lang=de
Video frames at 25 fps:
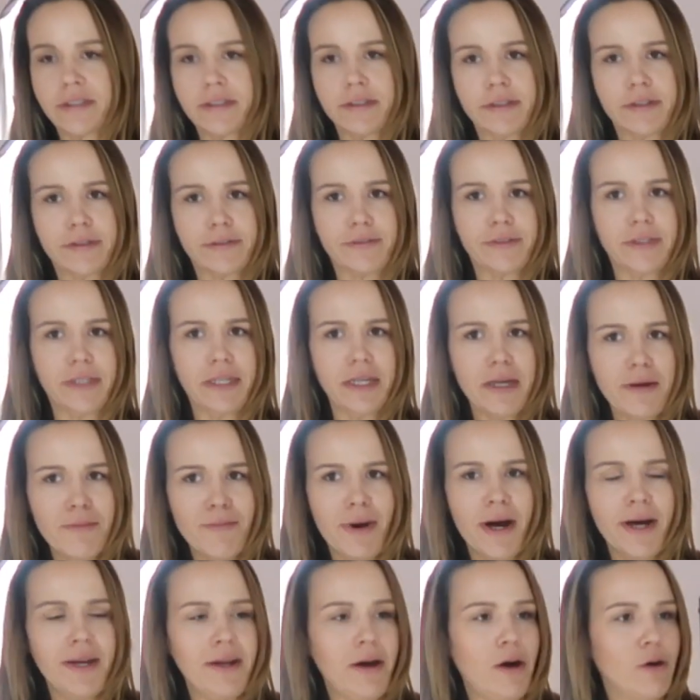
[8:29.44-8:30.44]
ist irgendwie
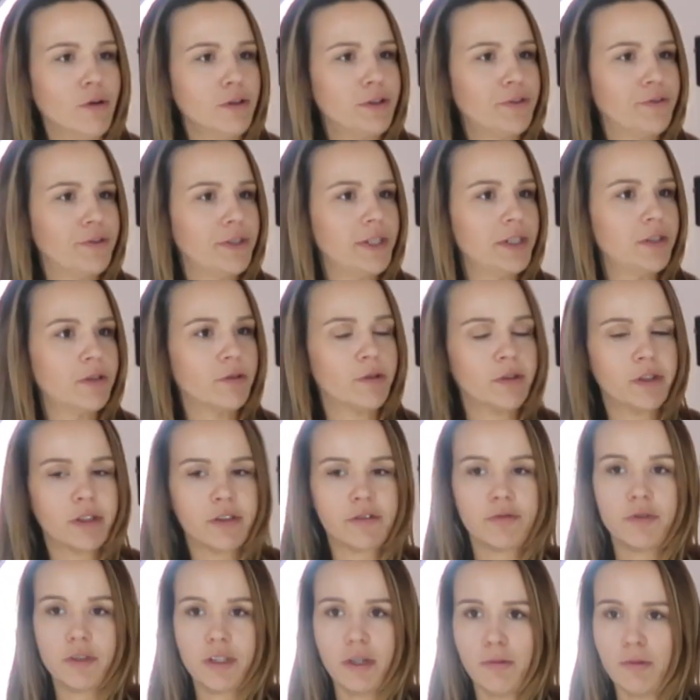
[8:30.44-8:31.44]
immer ein Outfit und
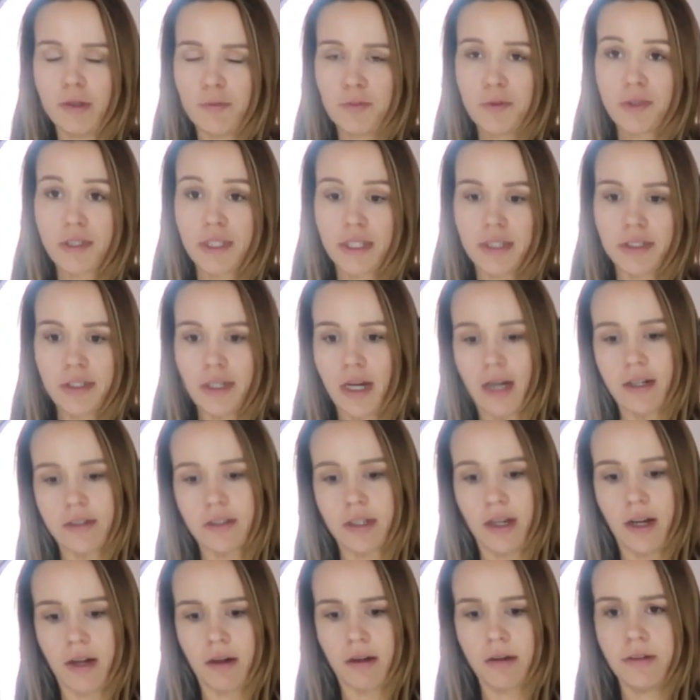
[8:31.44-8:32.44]
das würde ich am liebsten jeden
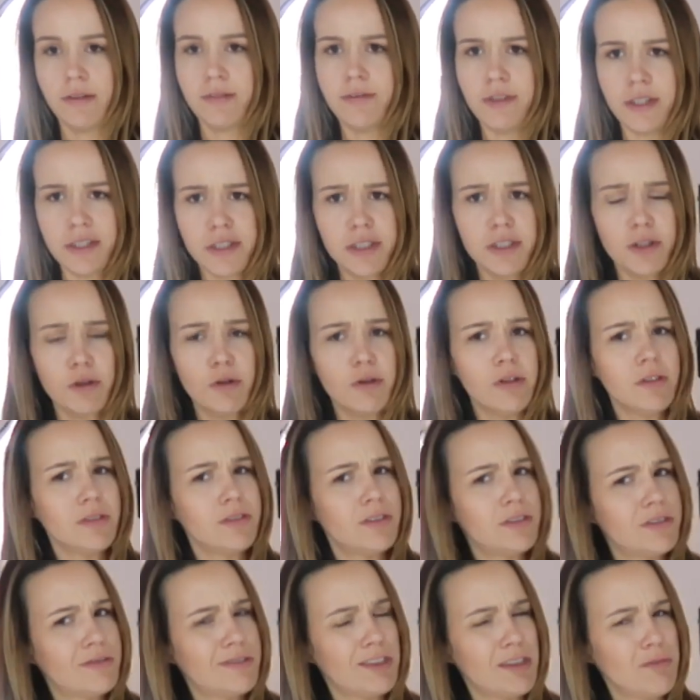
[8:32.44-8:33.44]
Tag tragen. Was ich auch
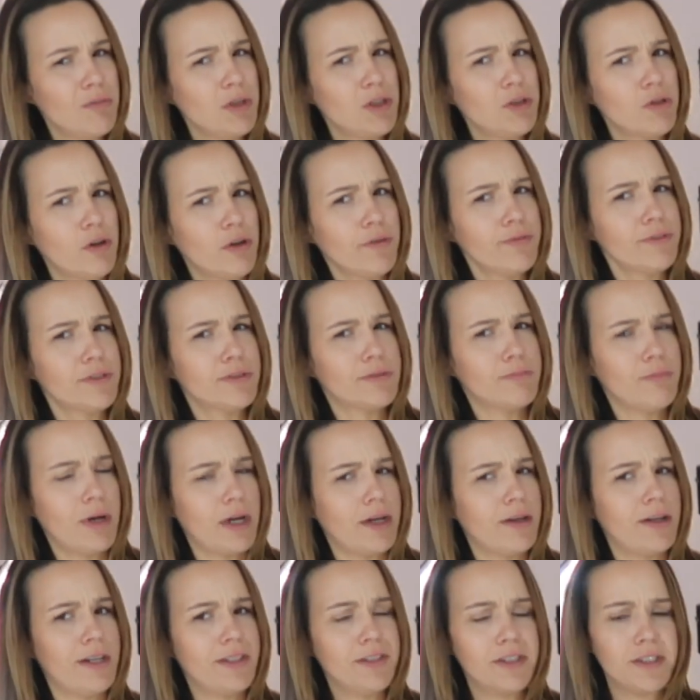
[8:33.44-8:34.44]
ziemlich oft
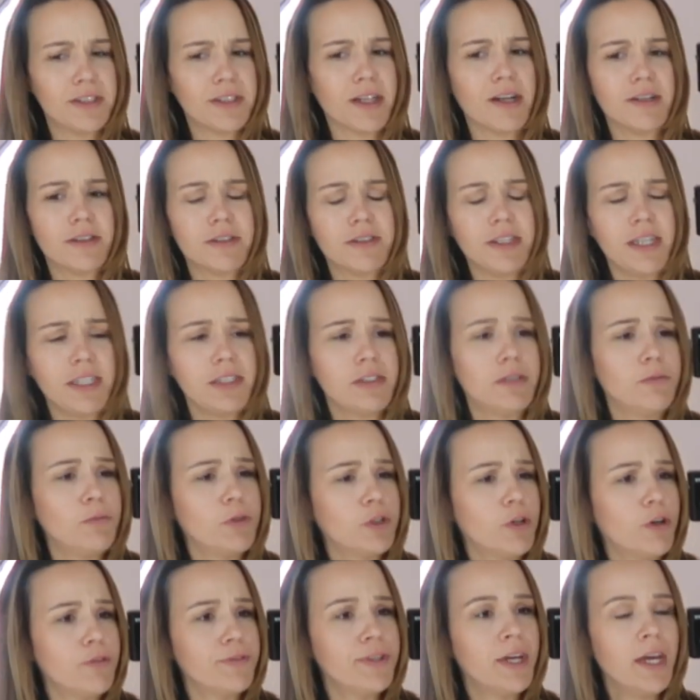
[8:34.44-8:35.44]
mache. Also ich trage das echt
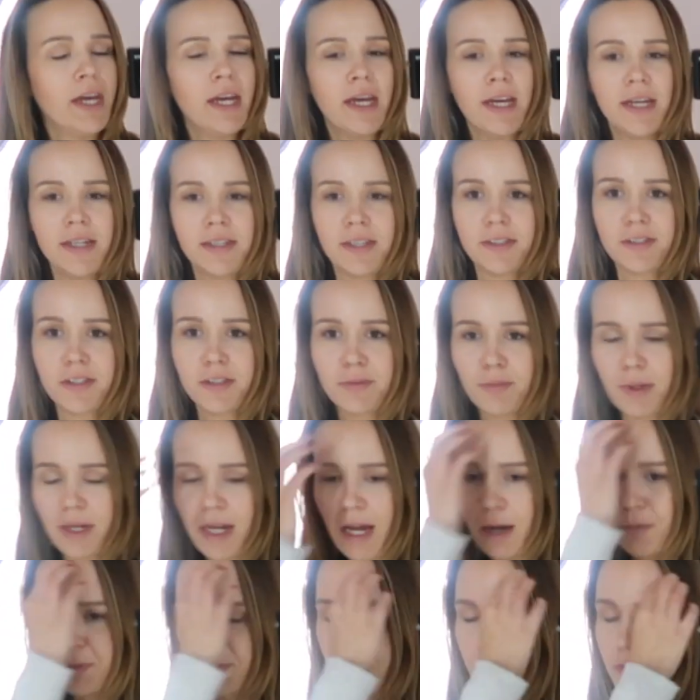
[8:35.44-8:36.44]
ziemlich oft. Das ist
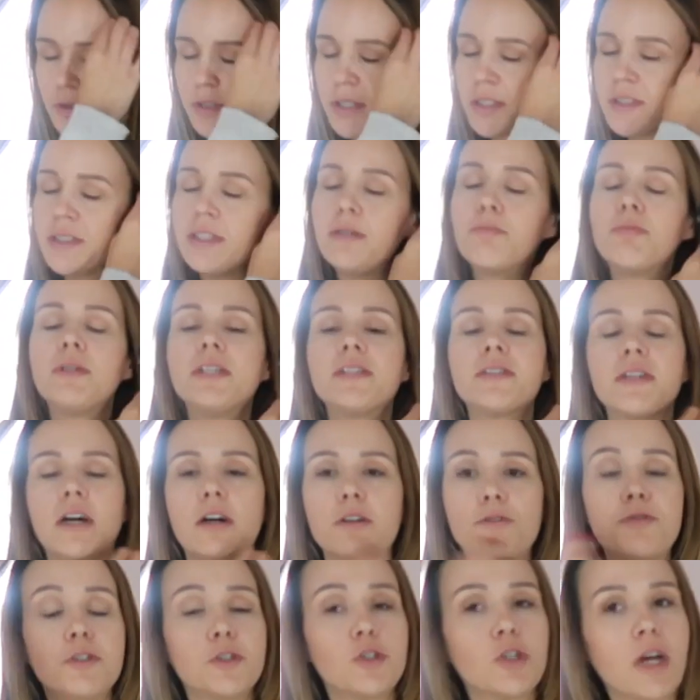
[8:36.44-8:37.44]
mein absolutes
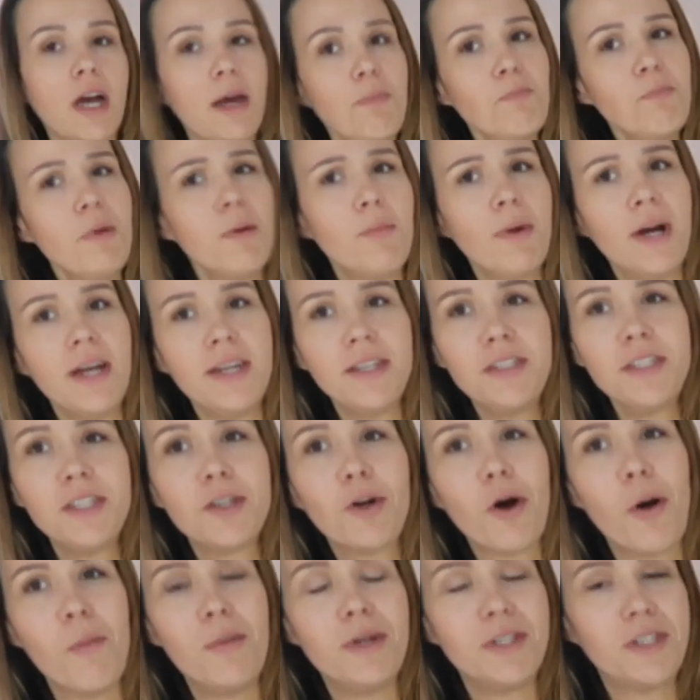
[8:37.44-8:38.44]
Lieblingsoutfit. Schreibt mir mal in
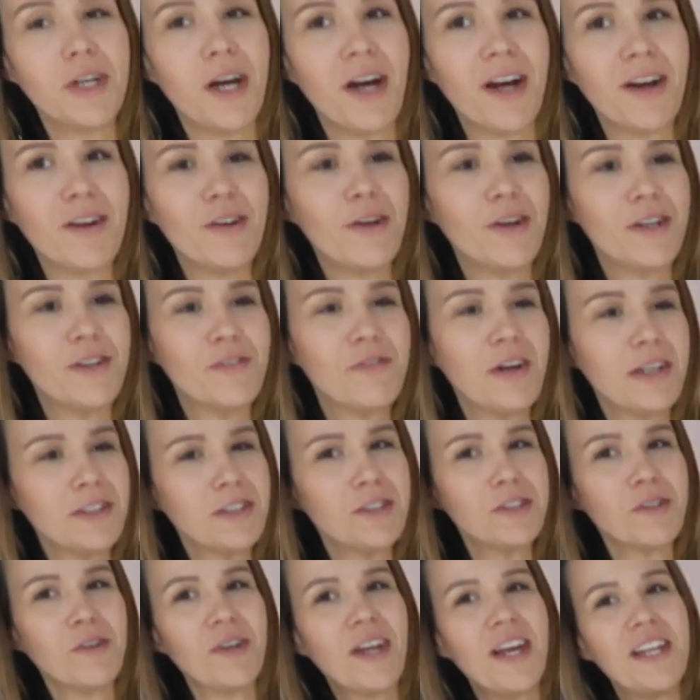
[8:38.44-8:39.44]
die Kommentare, Leute,
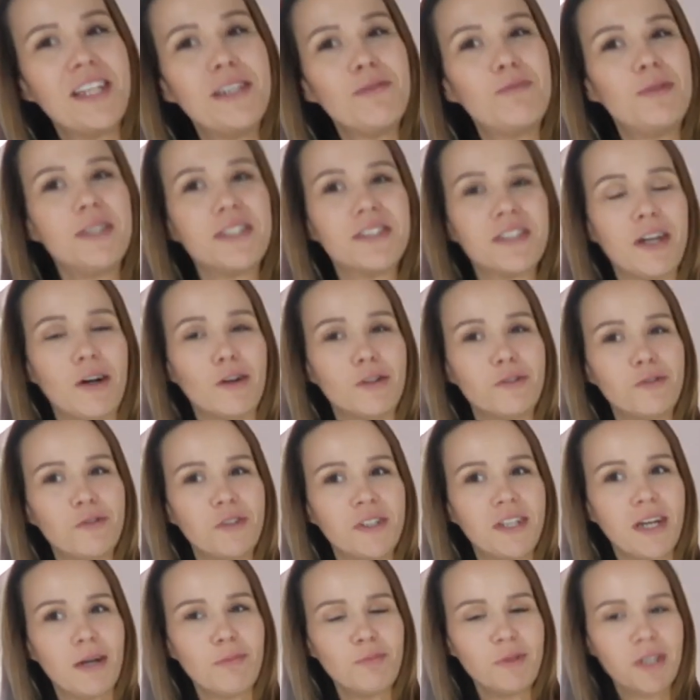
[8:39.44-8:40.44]
was ist euer
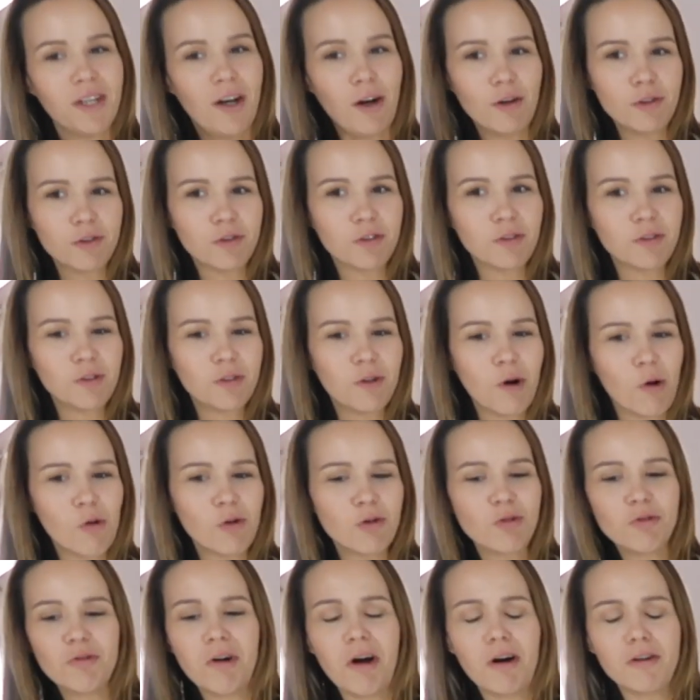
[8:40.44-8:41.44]
Lieblingsoutfit? Habt ihr auch so ein
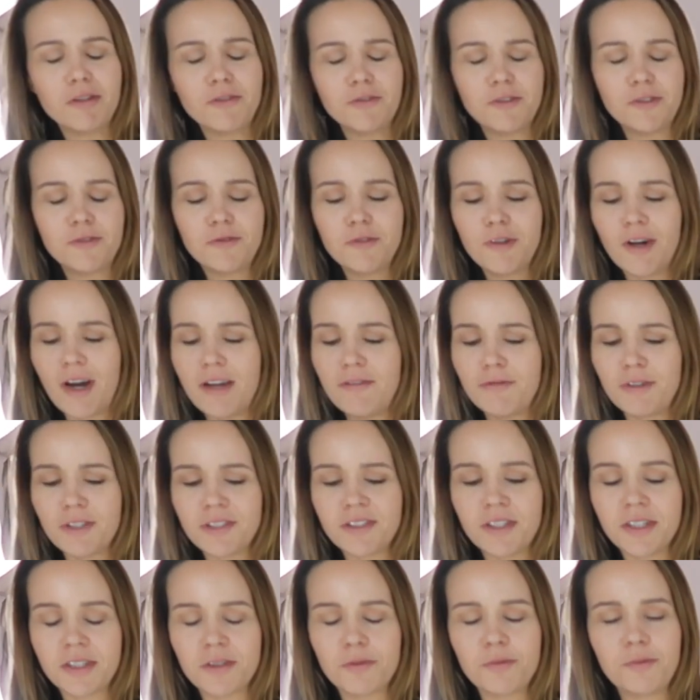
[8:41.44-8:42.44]
Go-To-Outfit, wo ihr
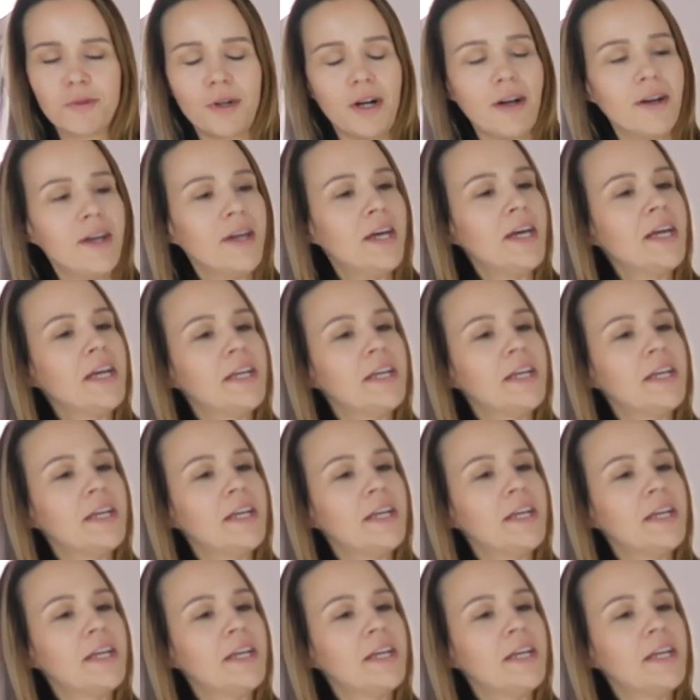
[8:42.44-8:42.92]
einfach sagt, boah,